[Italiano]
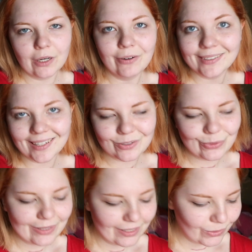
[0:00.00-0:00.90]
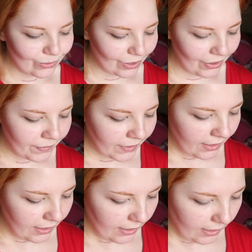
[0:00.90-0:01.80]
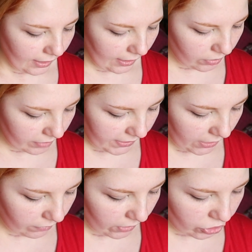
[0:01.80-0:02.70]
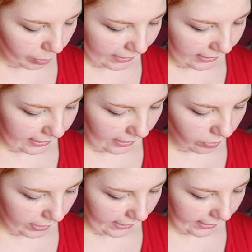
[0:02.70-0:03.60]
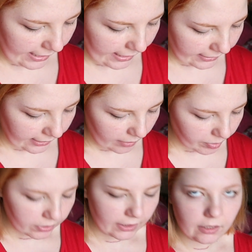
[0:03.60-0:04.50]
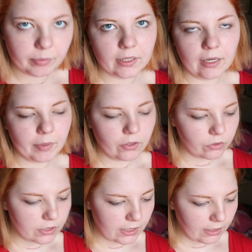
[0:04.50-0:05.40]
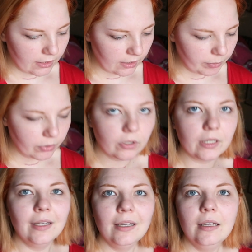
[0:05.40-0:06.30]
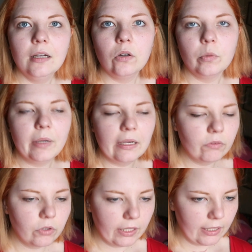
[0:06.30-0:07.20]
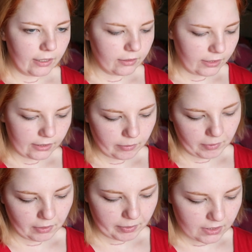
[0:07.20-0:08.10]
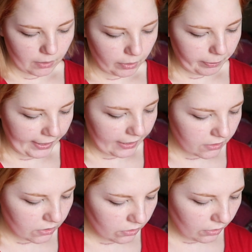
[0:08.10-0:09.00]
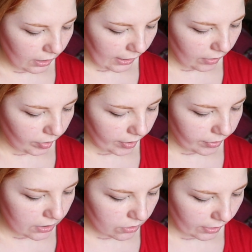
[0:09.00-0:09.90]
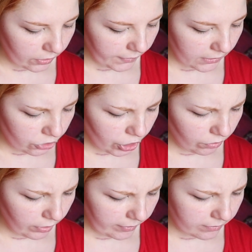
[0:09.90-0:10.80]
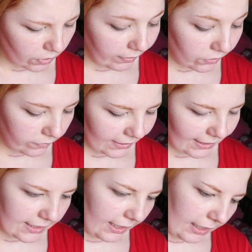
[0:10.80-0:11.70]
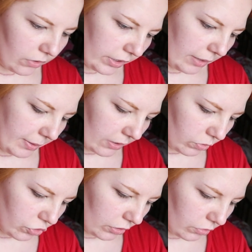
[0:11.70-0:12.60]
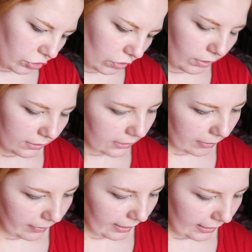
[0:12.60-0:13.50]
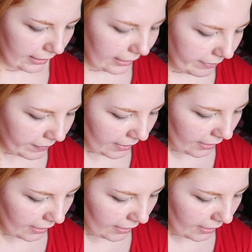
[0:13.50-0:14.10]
volevo andare sul sicuro allora vi dico velocemente le calorie e anche le proteine perché almeno così eh, poi lo bevo e direttamente passiamo al pranzo allora questo ha 95, no, 96 calorie per 250 ml